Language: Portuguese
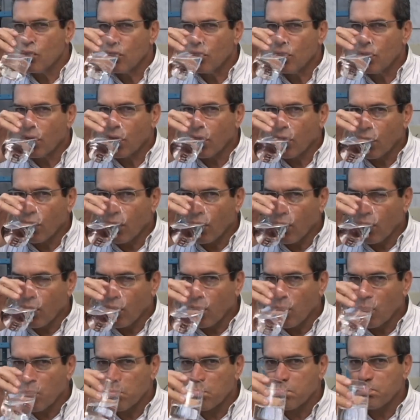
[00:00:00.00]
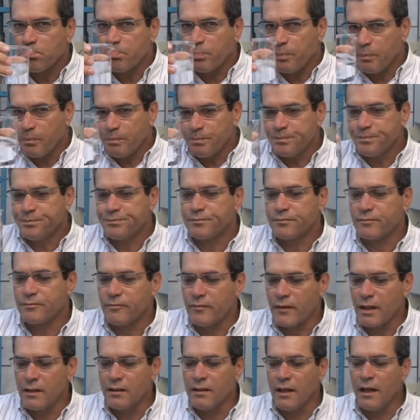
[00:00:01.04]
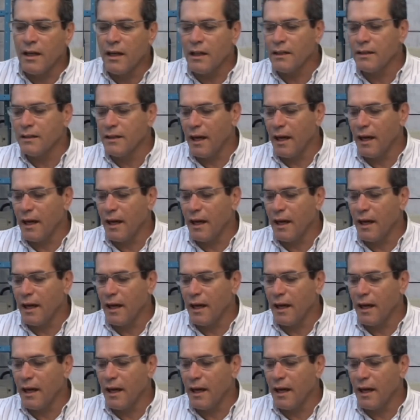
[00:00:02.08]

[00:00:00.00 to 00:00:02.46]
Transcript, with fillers: Na Paraíba, toda a água consumida nesse